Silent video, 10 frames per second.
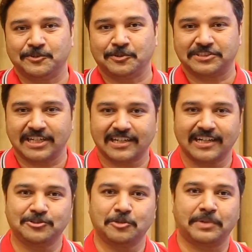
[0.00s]
तो सर
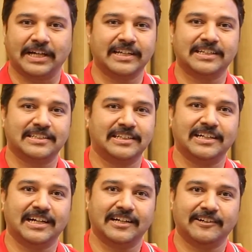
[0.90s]
का जो पढ़ाने का
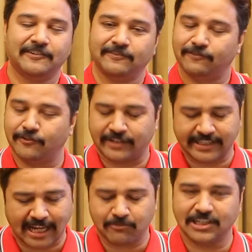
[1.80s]
तरीका है वो
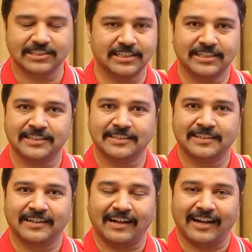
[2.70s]
फंटेबलस है
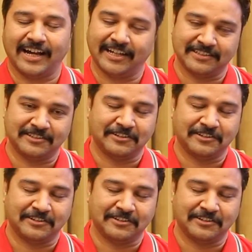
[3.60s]
एंड